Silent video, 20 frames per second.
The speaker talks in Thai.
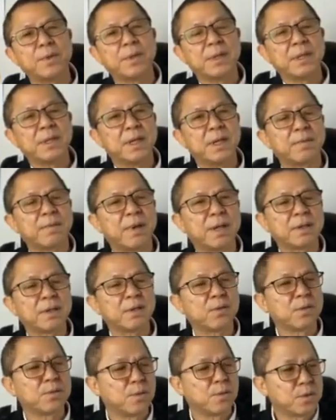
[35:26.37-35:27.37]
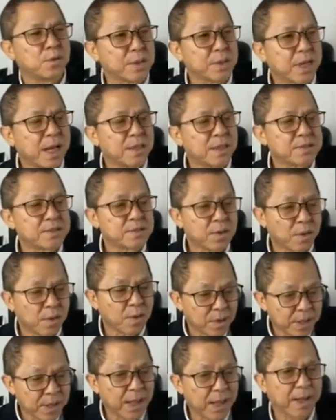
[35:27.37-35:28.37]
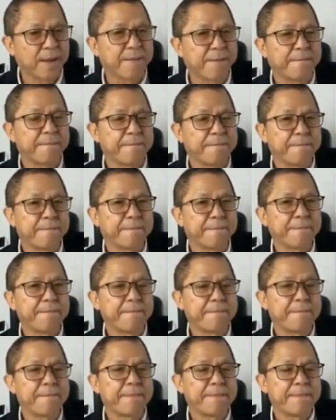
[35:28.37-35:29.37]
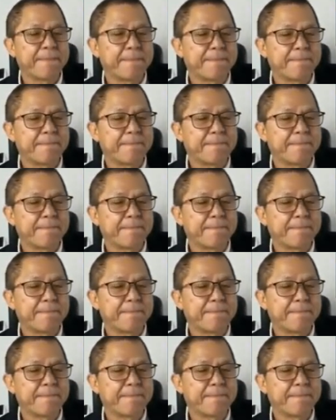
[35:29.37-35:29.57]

ราชกิจจาประกาศแล้วนะครับเมื่อวานนี้